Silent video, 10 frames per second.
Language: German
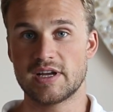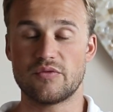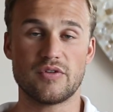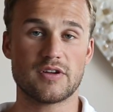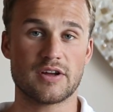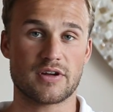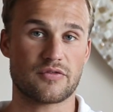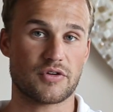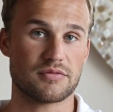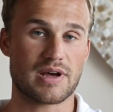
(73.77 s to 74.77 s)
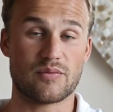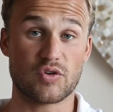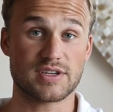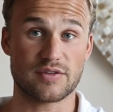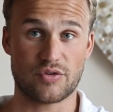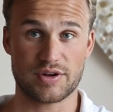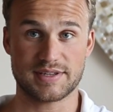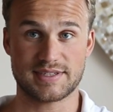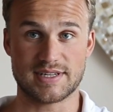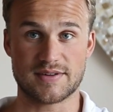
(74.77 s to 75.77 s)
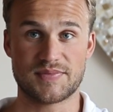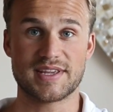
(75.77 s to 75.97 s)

Wie viele davon haben wirklich Erfolge erzielt?